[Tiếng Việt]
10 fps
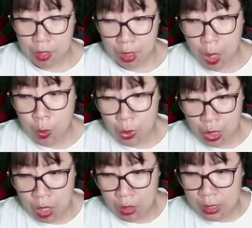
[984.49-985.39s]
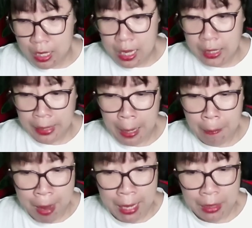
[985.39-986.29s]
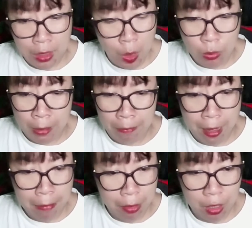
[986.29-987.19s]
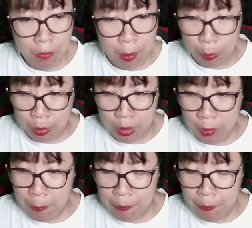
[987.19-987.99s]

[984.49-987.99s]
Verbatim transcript: Không được, căn bản không thể phá vỡ phòng ngự.